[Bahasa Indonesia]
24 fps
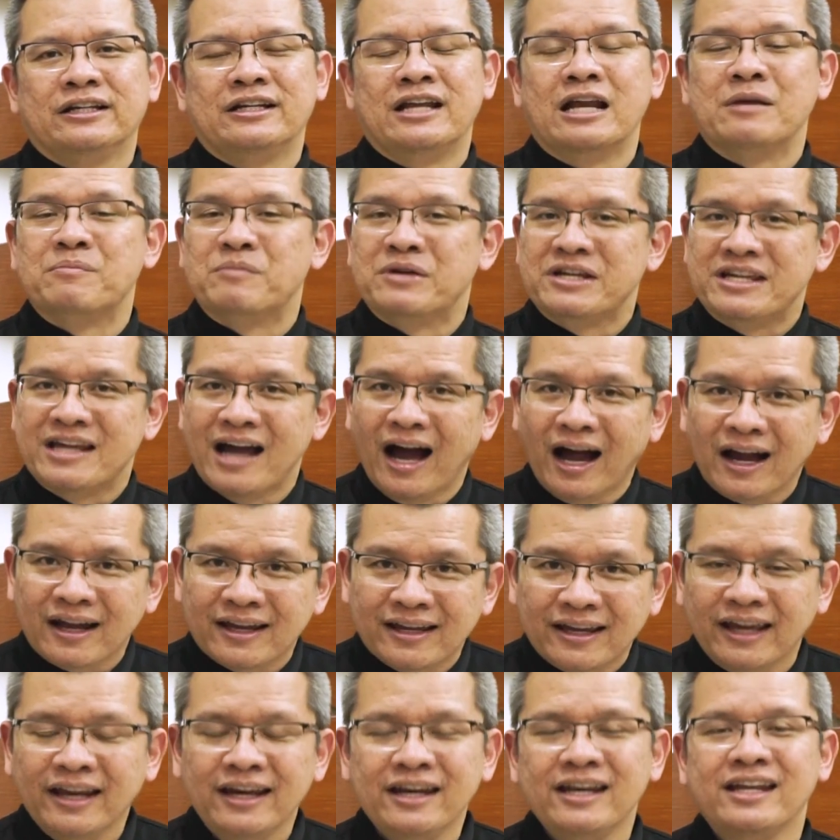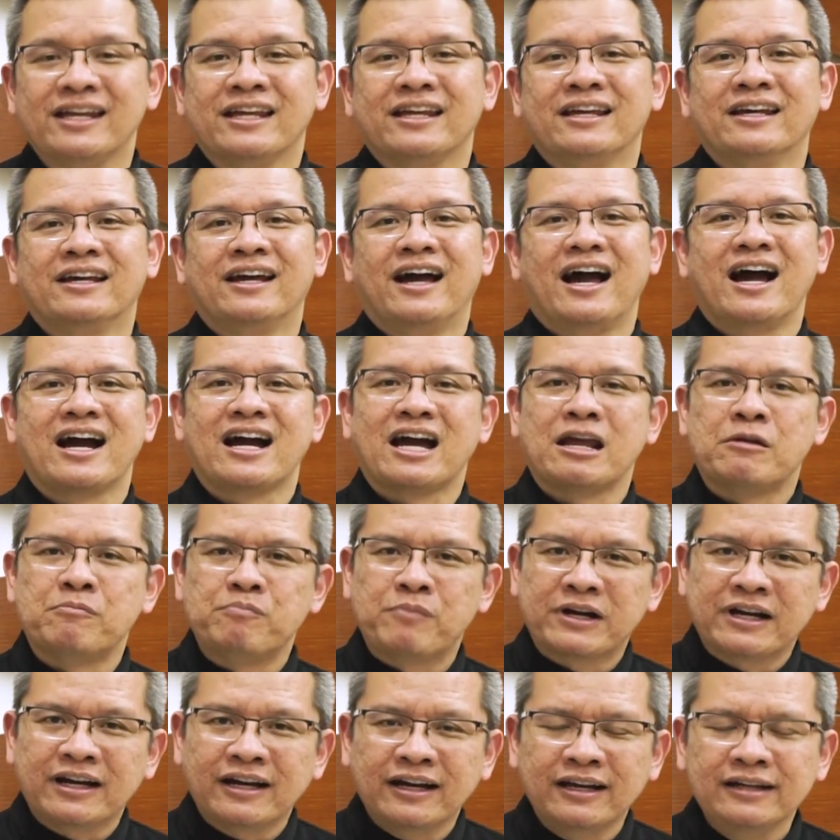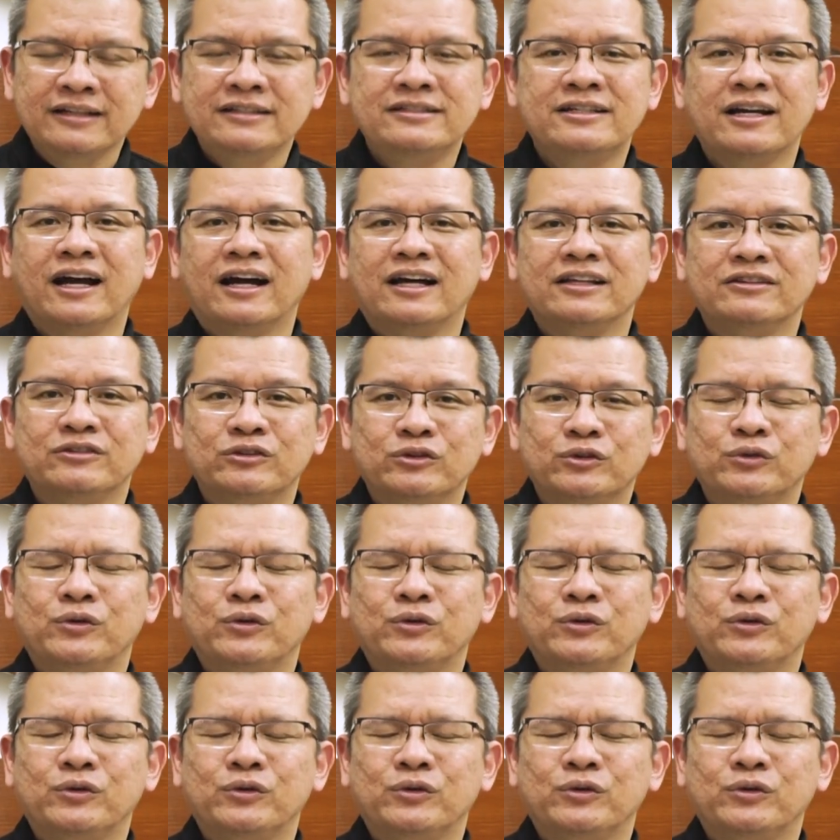dan meyakini akan pekerjaan